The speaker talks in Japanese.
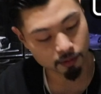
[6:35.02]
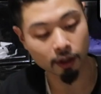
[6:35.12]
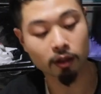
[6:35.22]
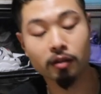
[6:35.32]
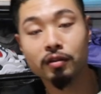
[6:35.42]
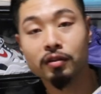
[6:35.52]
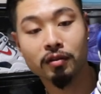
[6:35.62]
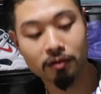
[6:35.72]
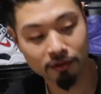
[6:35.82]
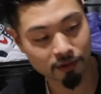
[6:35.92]
はい、
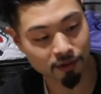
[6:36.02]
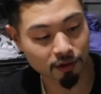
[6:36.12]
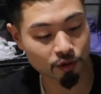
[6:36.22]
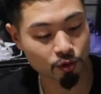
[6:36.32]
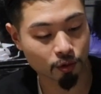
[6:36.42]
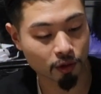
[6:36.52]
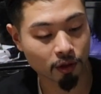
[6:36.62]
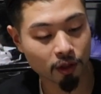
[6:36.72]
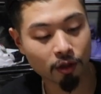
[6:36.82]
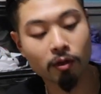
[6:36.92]
あちょっとね
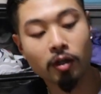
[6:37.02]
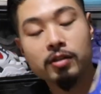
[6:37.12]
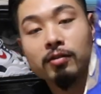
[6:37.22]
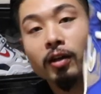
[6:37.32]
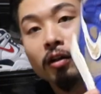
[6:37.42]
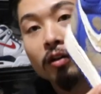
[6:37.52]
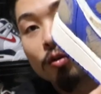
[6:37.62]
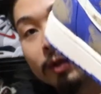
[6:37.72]
分かりづらいかな、ご